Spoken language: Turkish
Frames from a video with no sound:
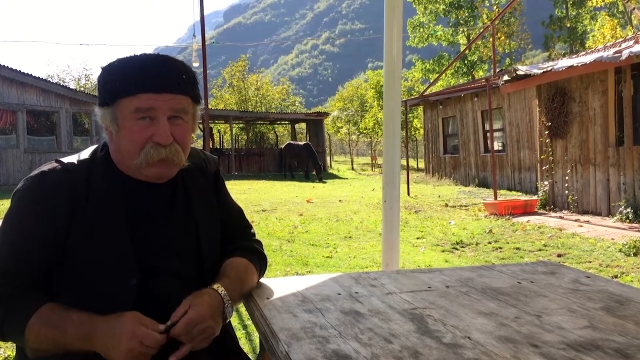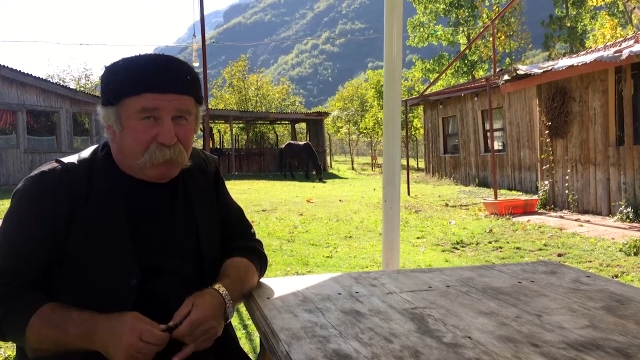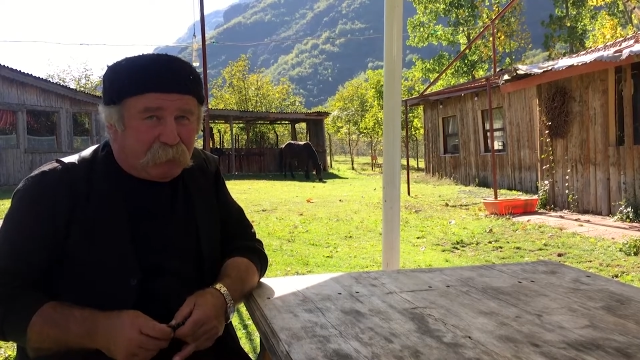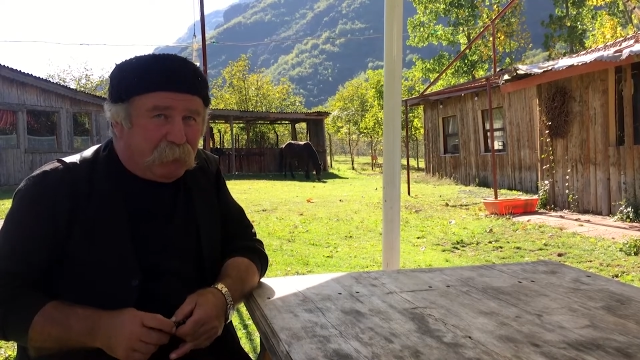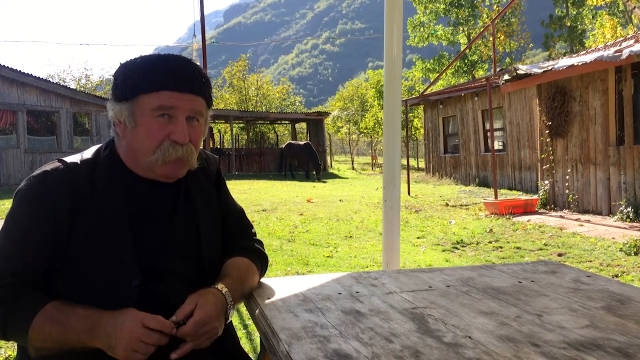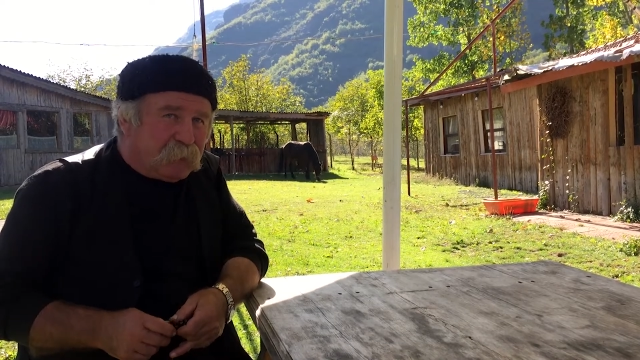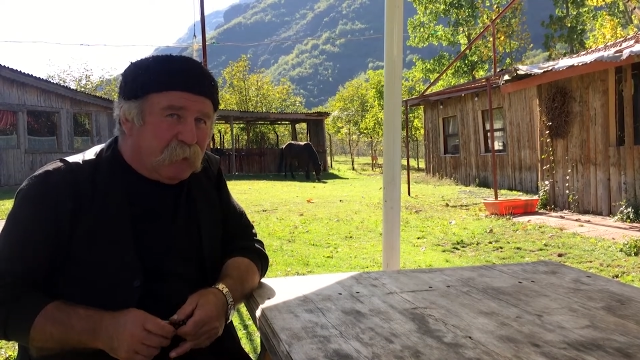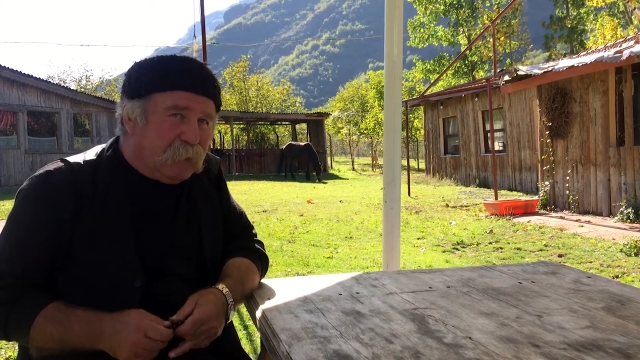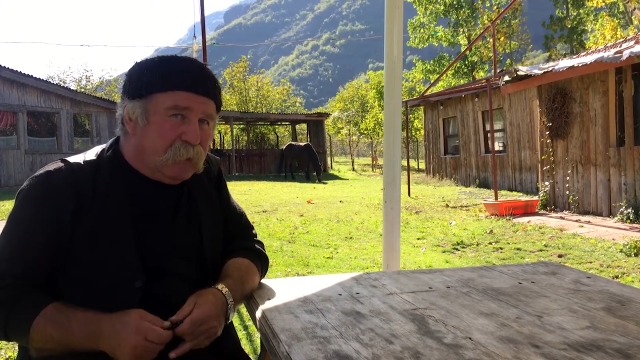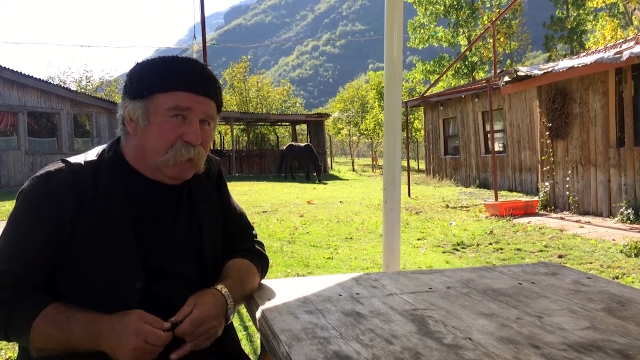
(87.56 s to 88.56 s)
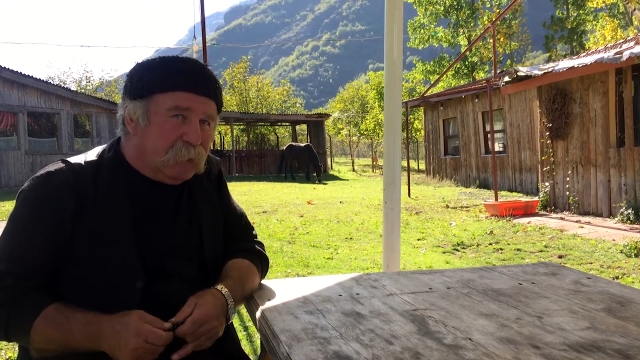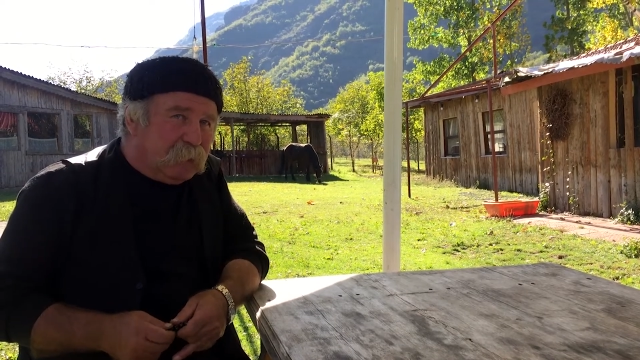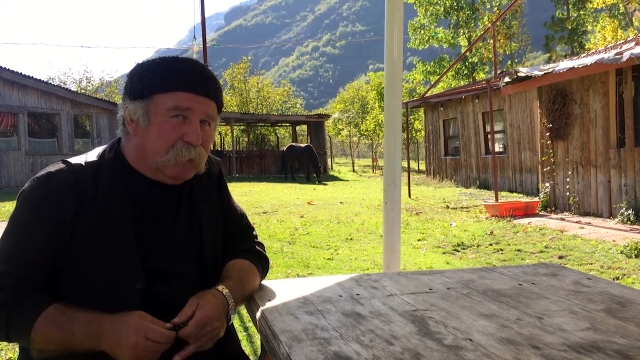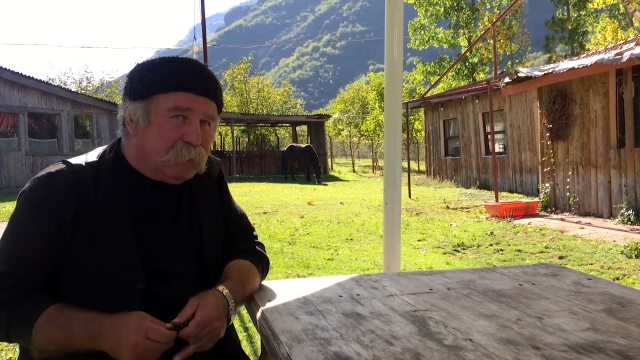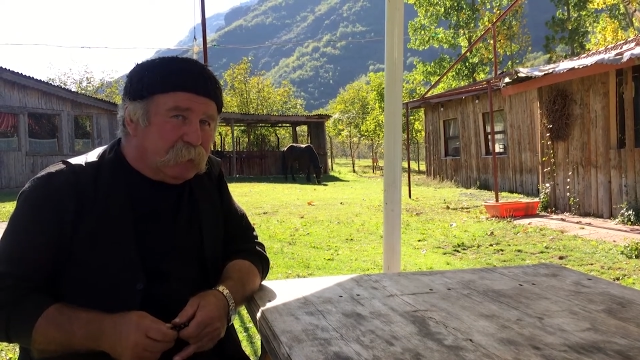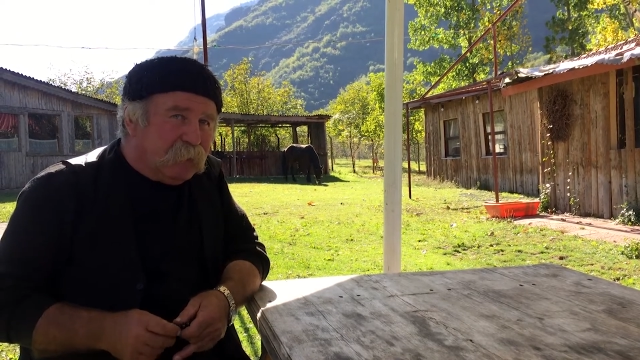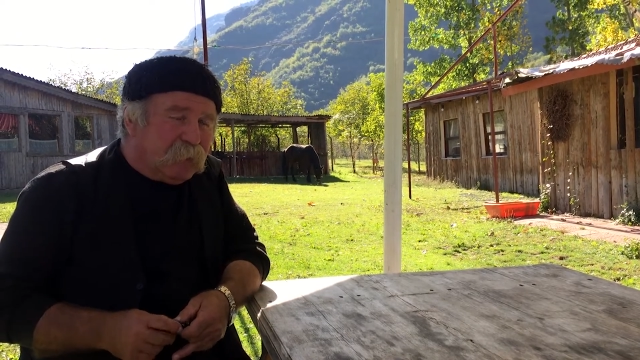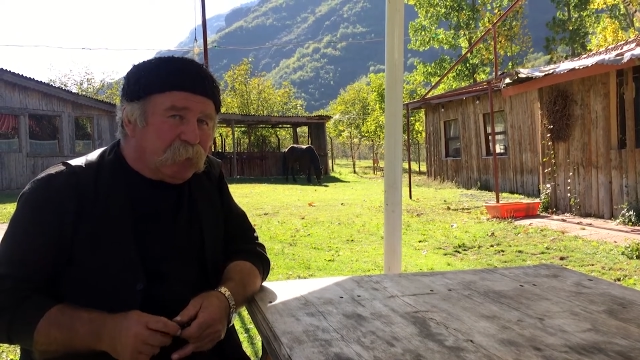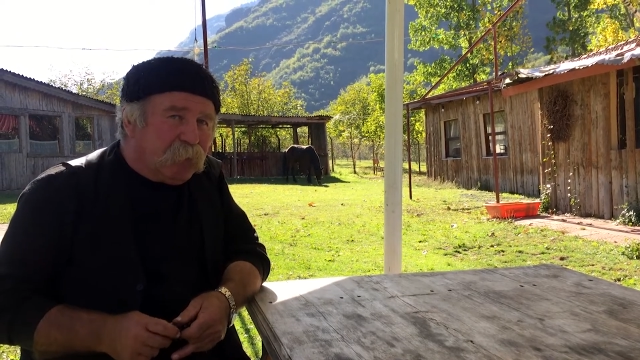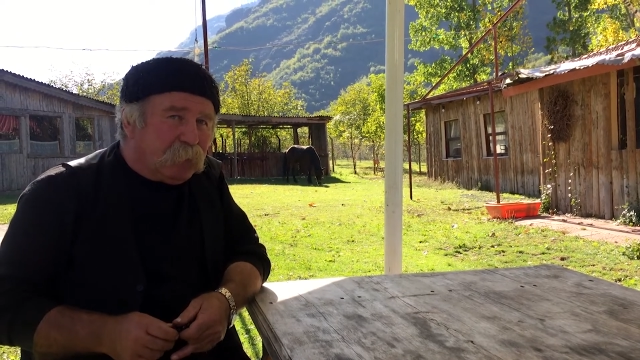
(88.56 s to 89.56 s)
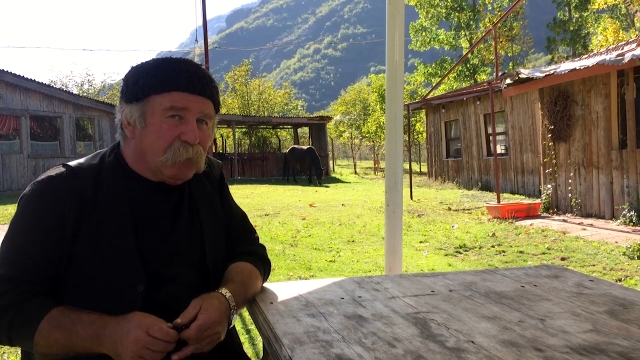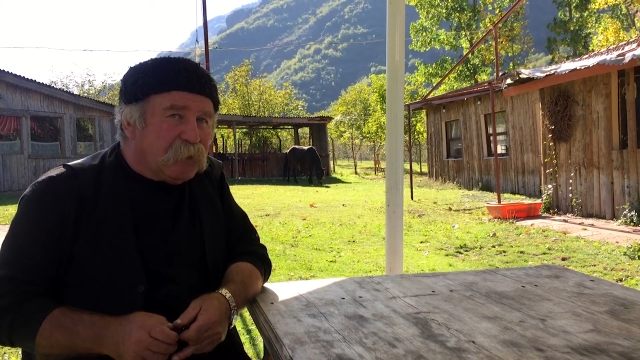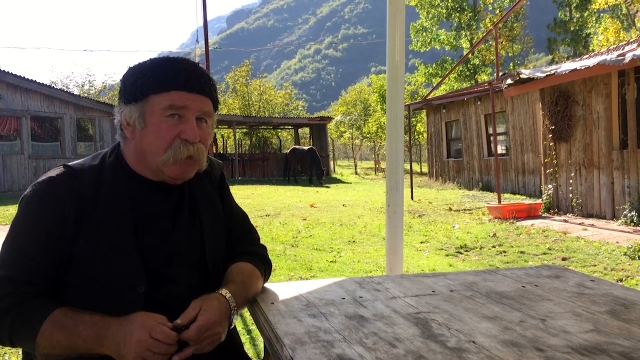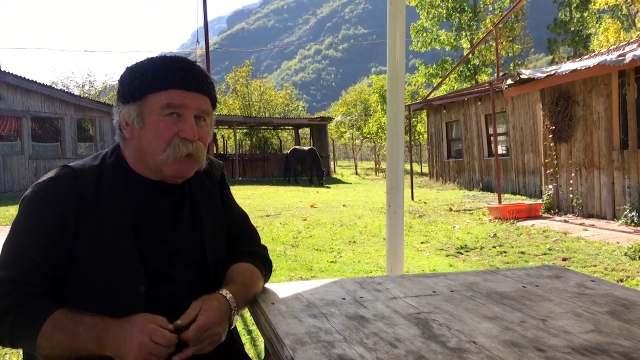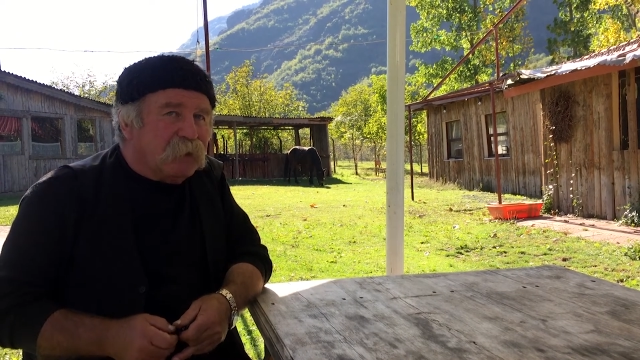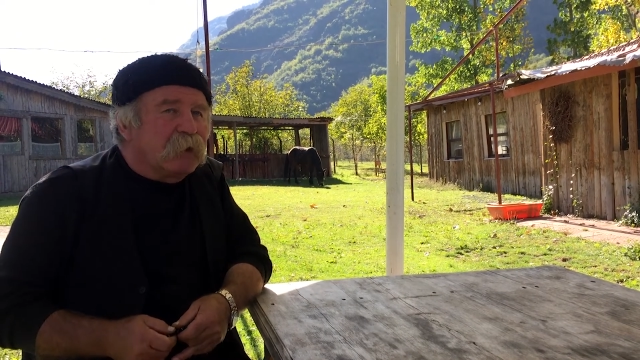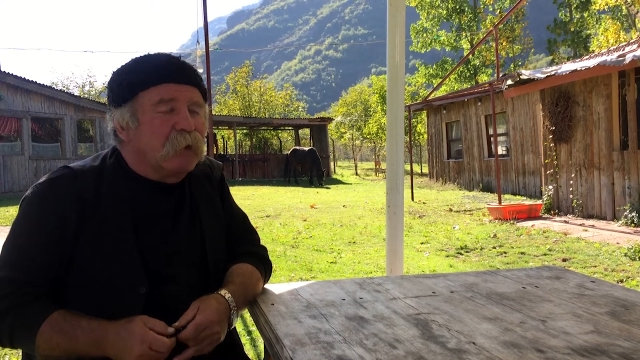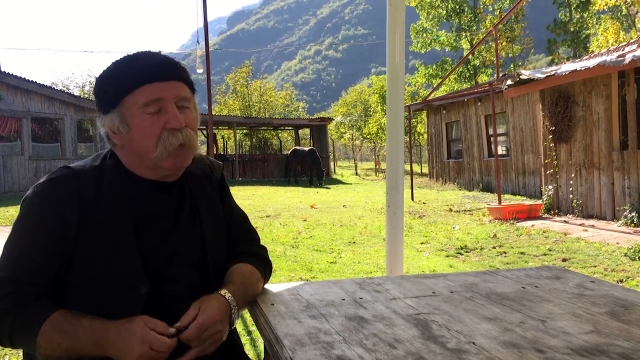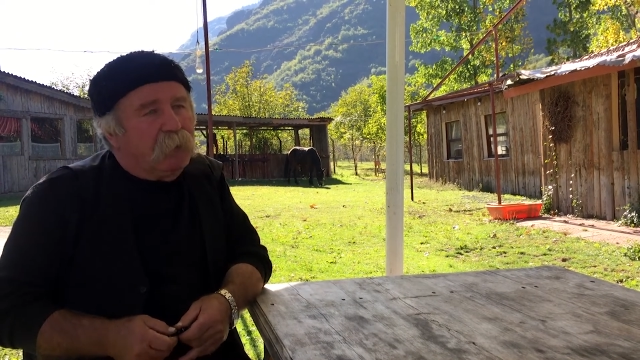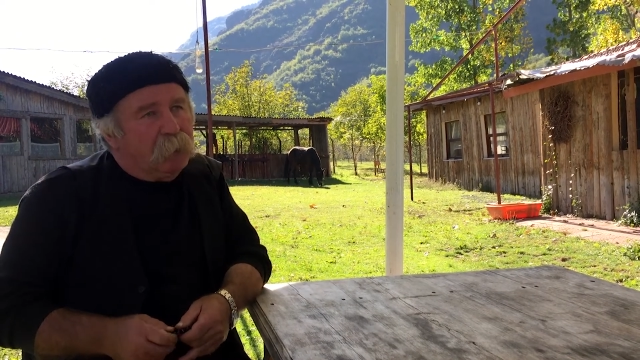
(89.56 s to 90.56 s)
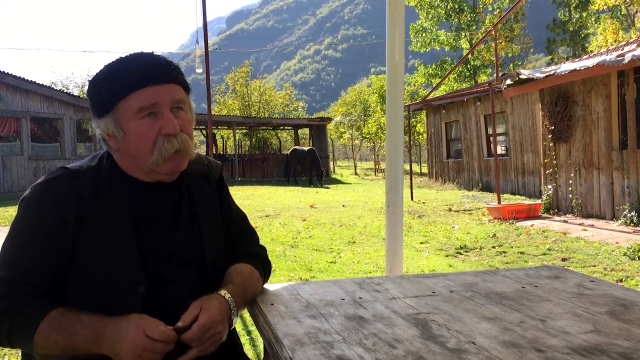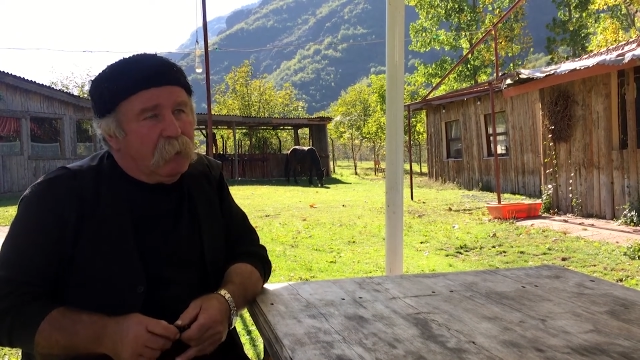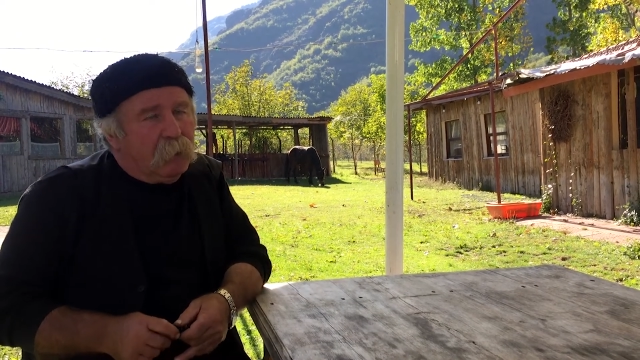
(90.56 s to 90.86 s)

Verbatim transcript: bahsetmemize gerek var mı? Kesinlikle var.